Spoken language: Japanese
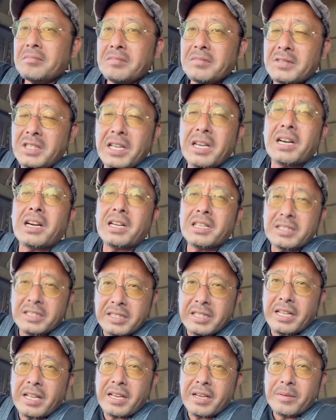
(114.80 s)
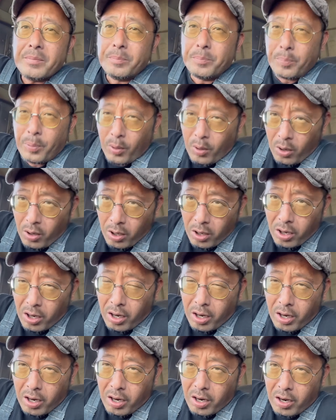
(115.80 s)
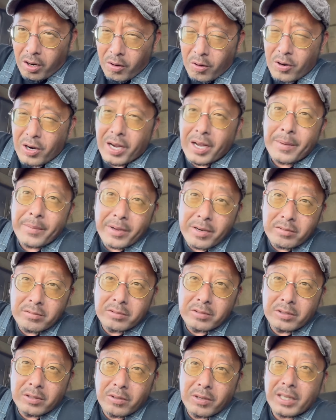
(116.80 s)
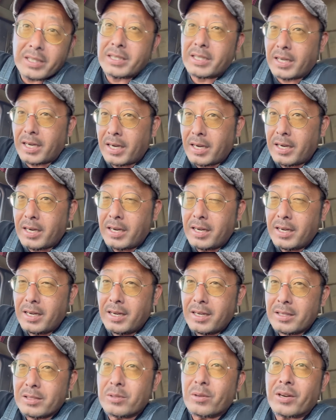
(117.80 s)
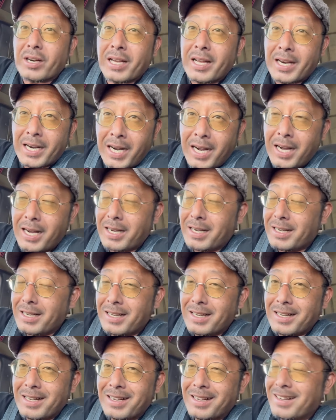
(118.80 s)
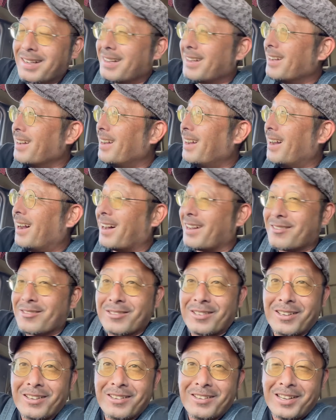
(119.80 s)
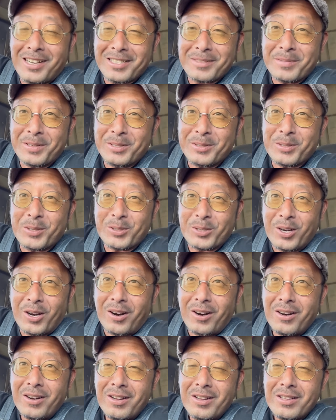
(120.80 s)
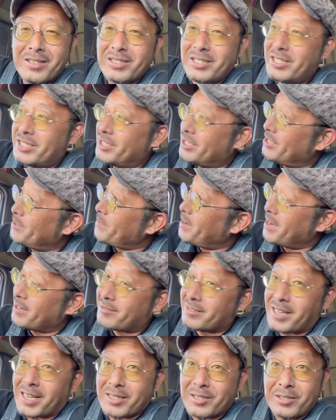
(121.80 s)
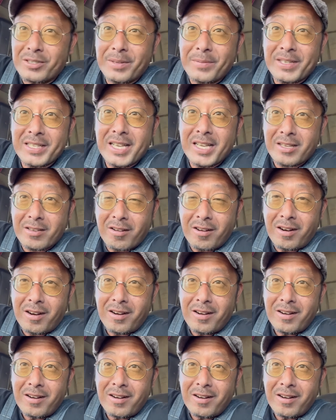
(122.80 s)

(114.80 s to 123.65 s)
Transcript: てな感じで某岡山の運送会社それかな。あのは初めに言うとくよ。G マークなんかついてませんよ。